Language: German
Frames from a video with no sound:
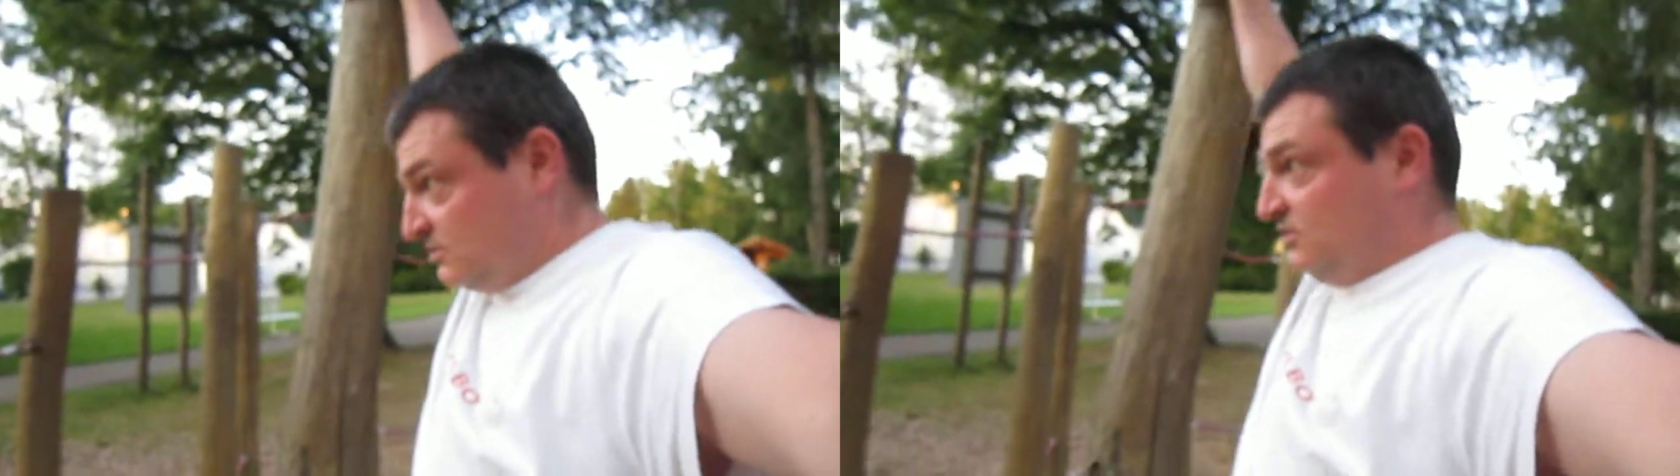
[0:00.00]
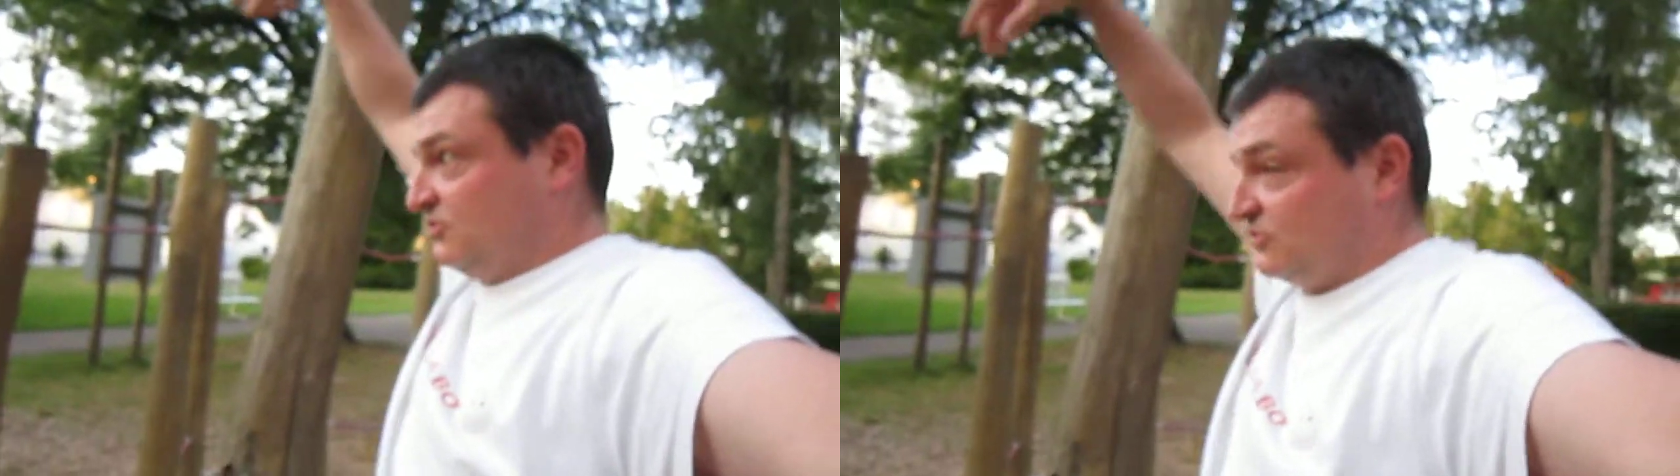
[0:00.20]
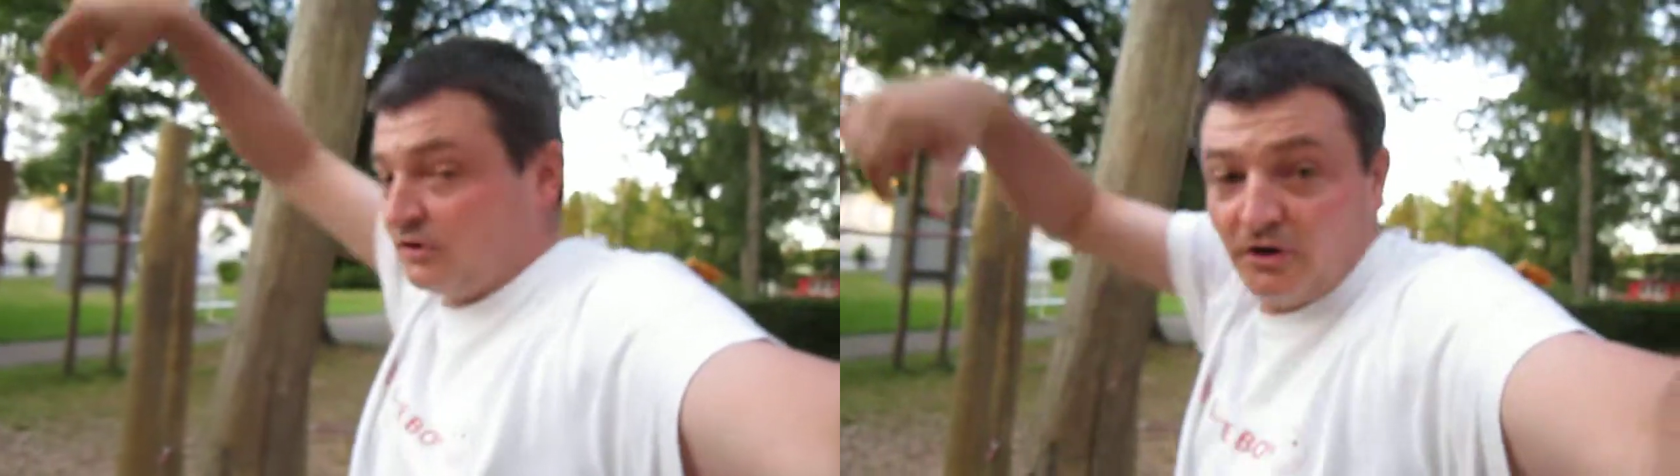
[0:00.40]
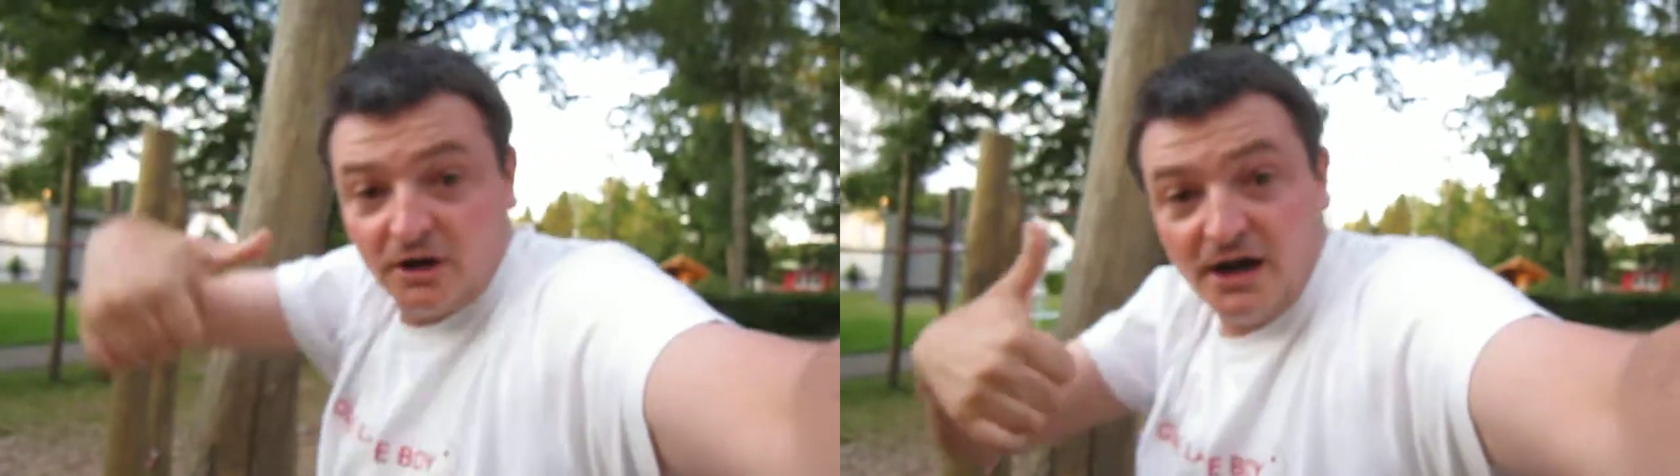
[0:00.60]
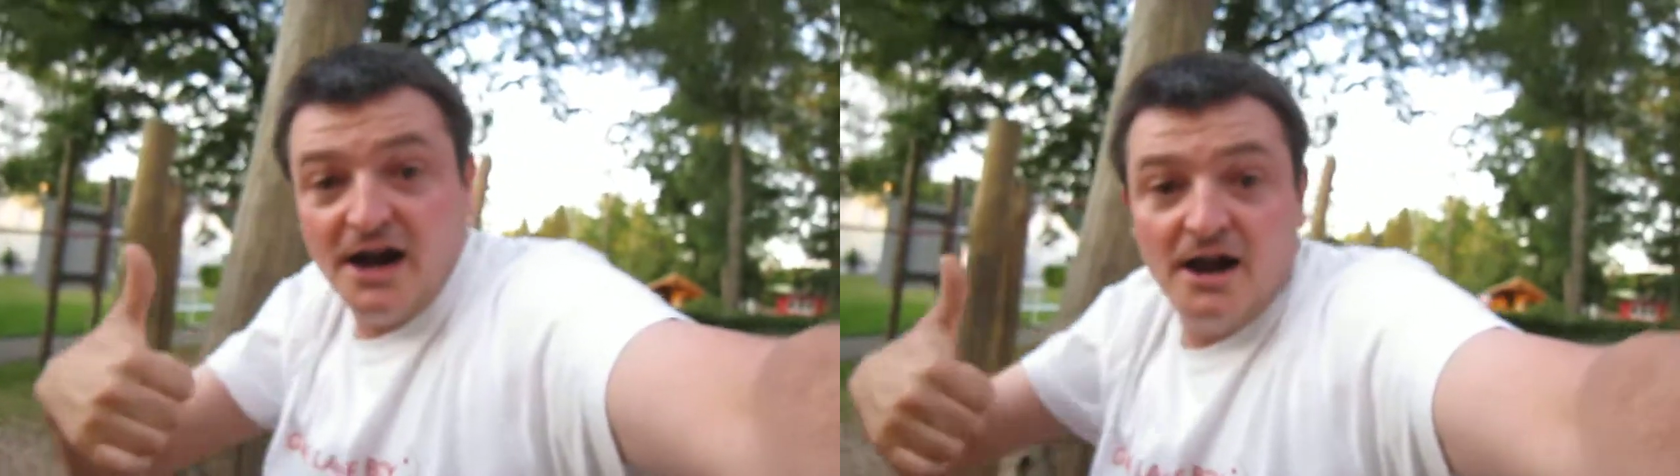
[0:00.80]
ist doch
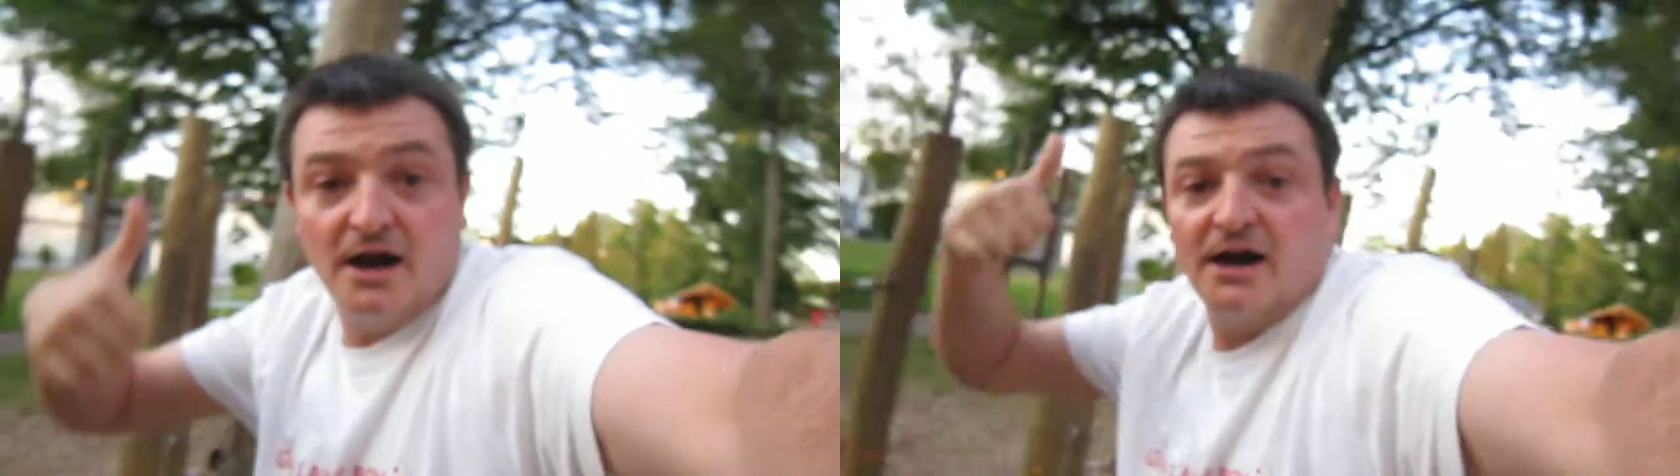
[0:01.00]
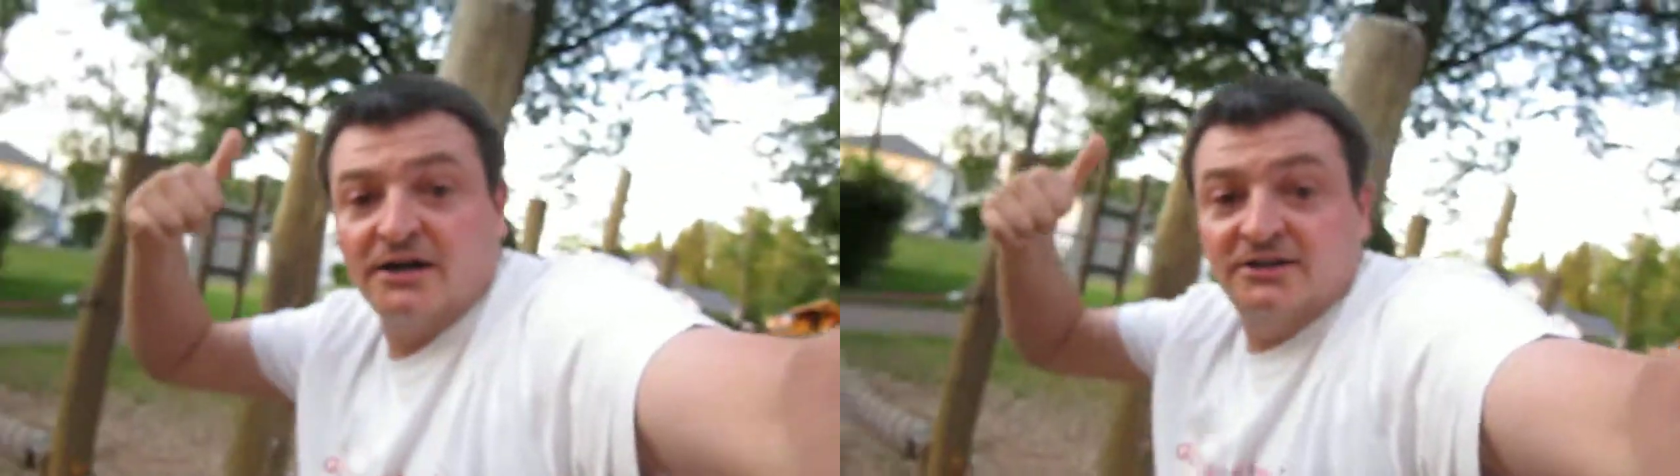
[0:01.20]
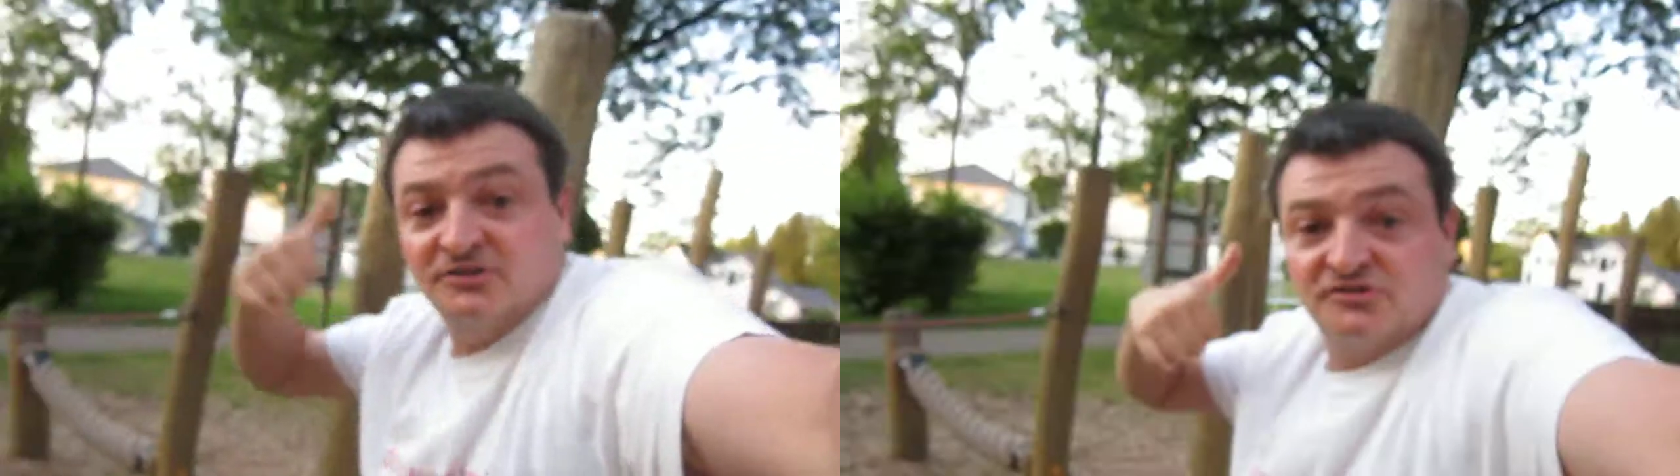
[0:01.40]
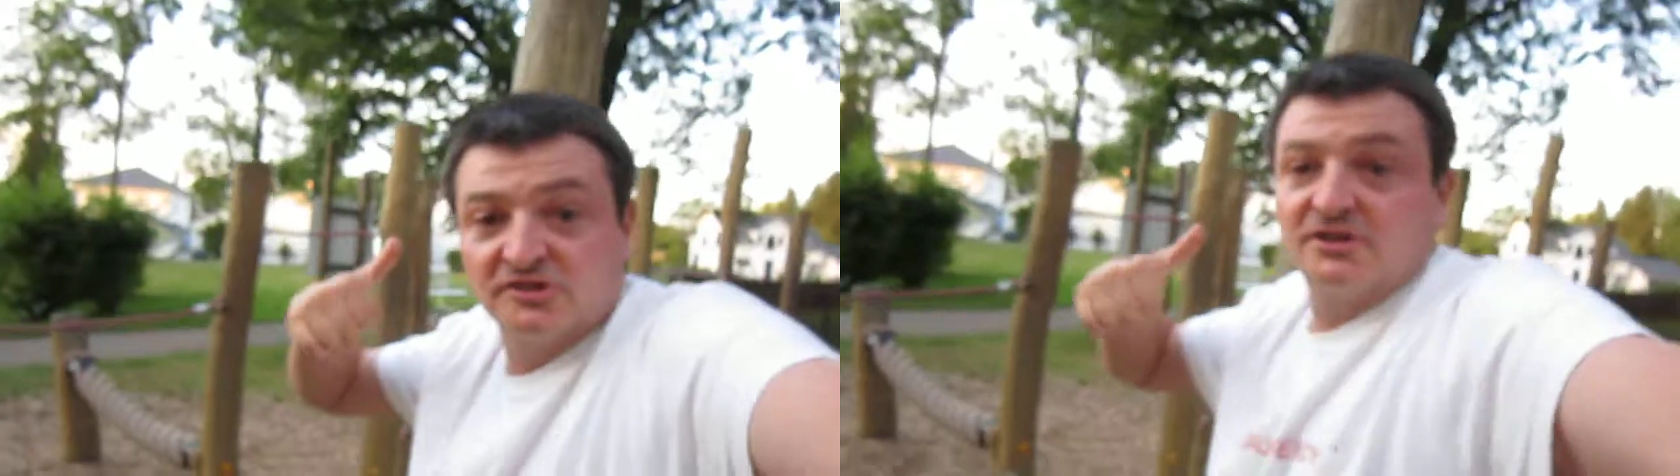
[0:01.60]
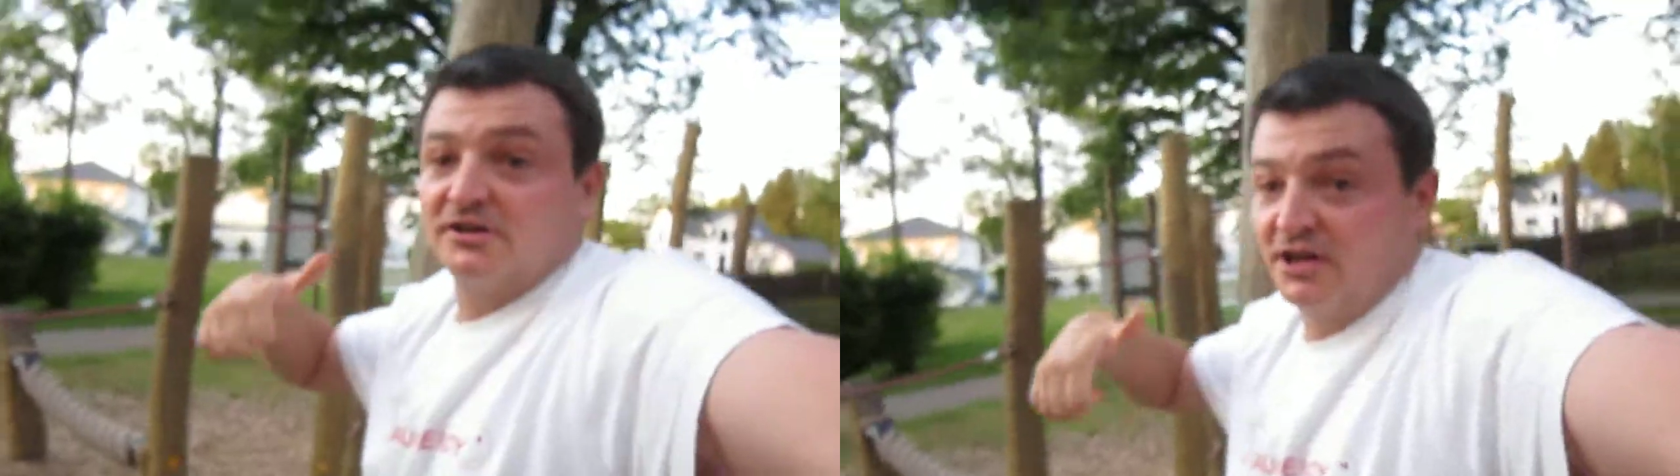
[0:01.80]
alles
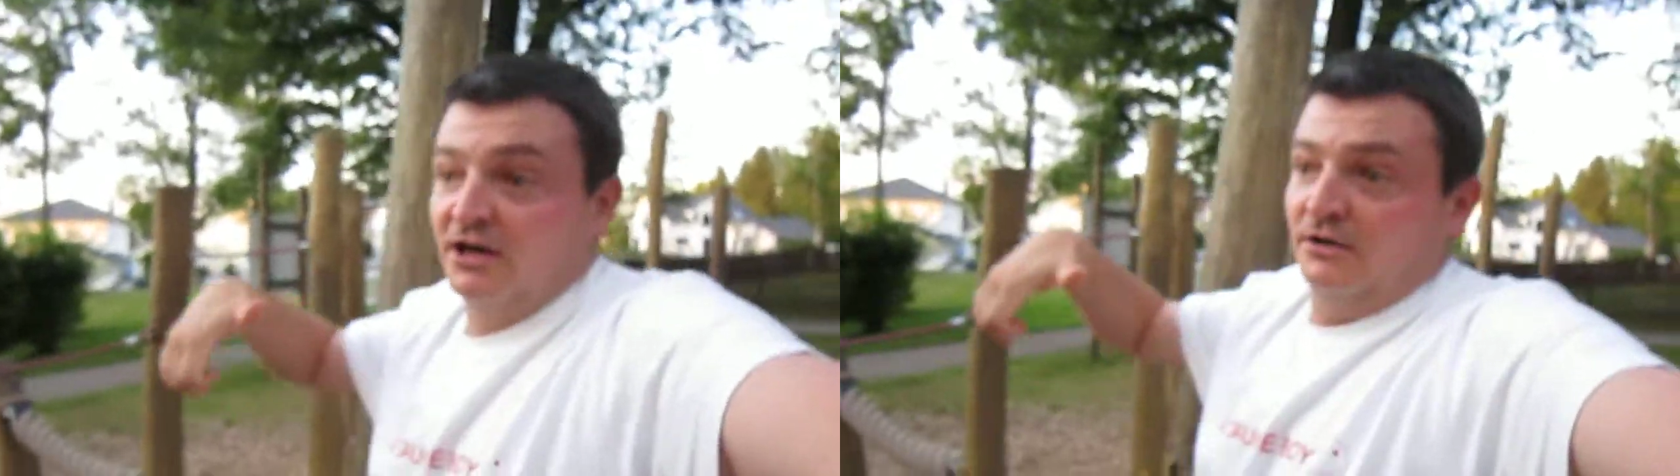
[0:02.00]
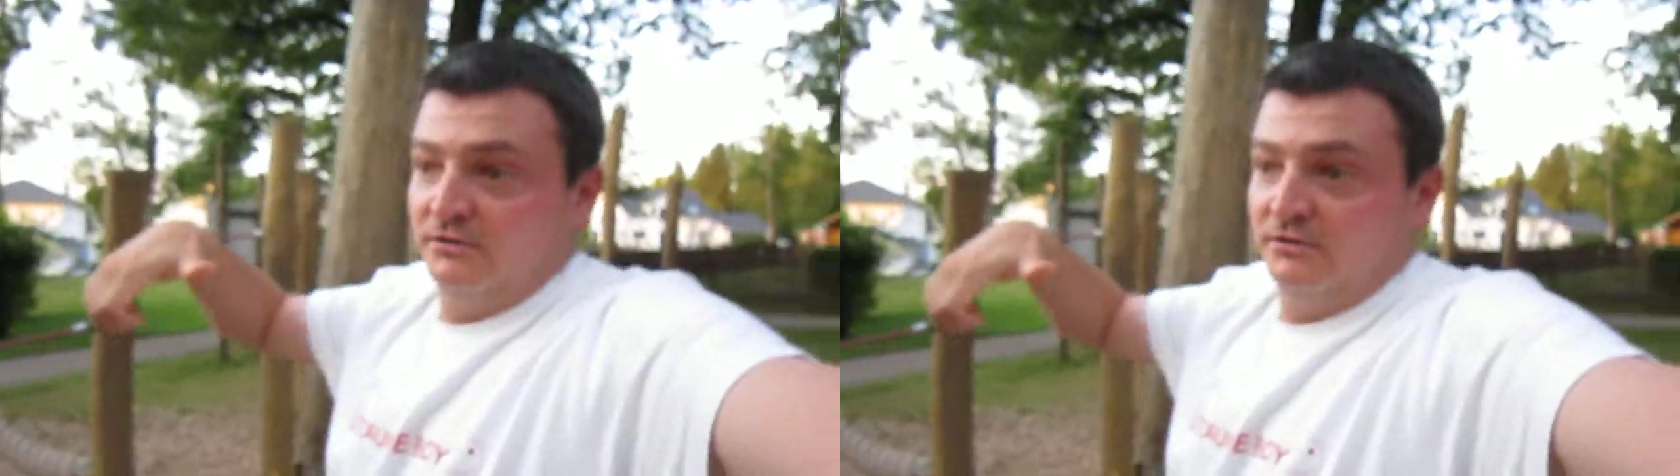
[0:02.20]
klar.